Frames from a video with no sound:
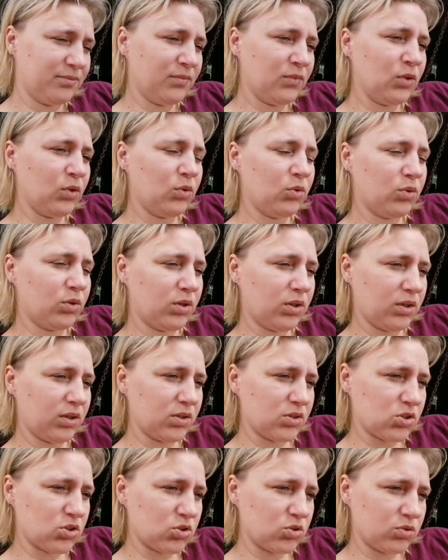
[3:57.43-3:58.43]
Ну,
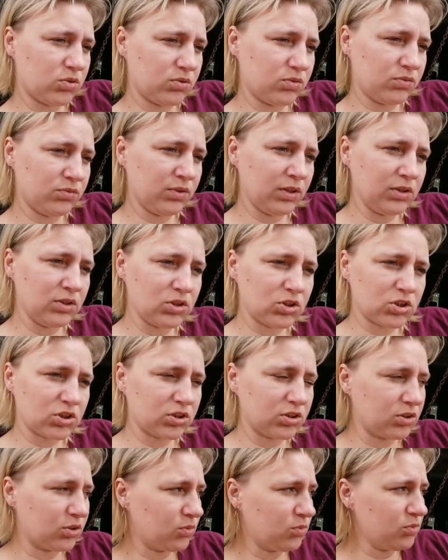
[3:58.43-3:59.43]
хорошо.
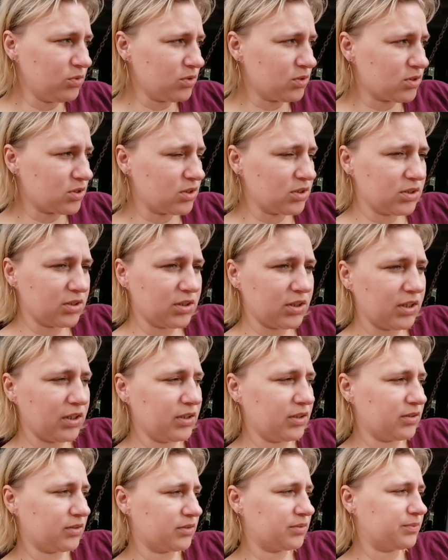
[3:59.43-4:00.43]
Ванечка на улице
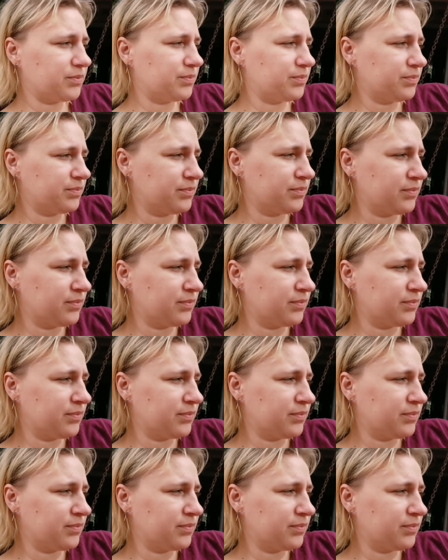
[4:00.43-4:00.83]
играет